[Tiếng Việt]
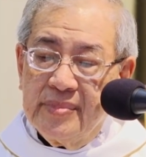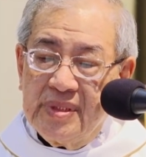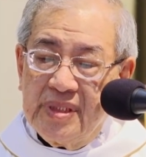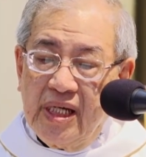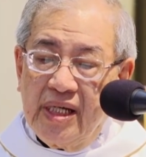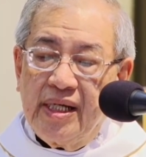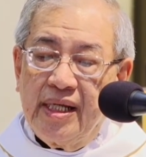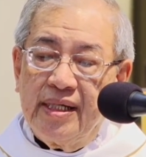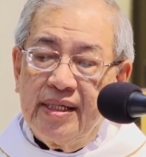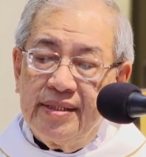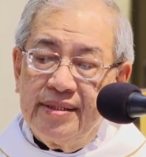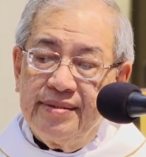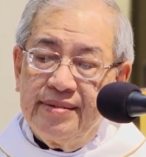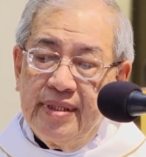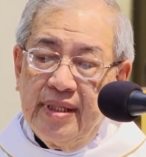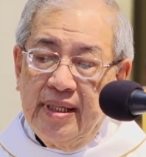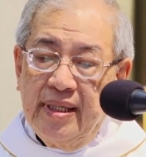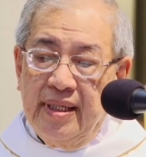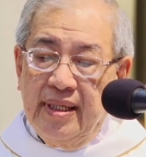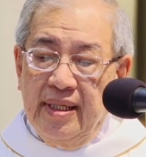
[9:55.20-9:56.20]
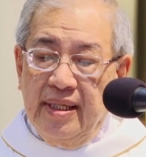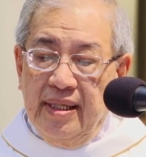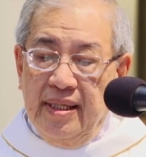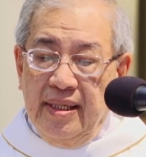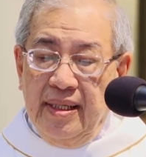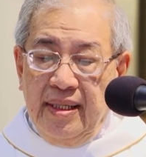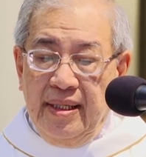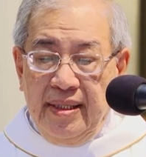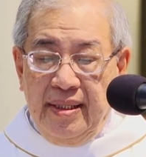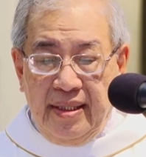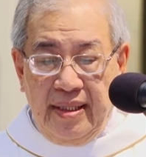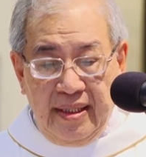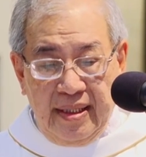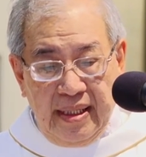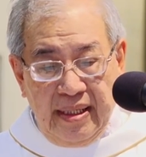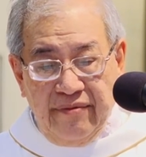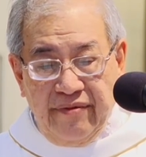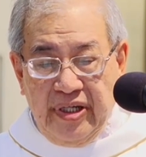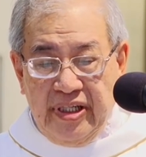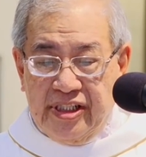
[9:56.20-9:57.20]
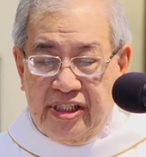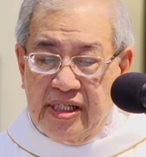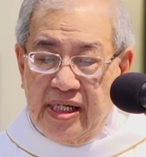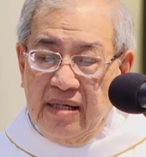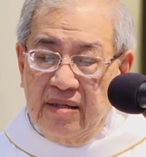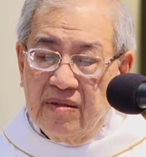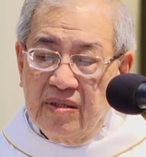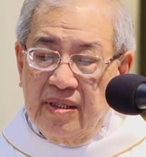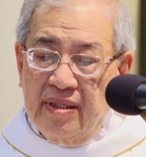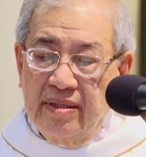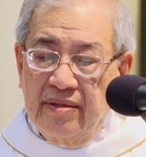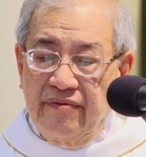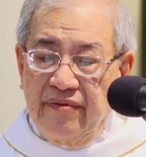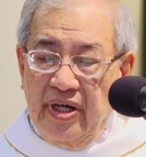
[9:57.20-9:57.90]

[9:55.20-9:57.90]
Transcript: Cho nên từ nay về sau đó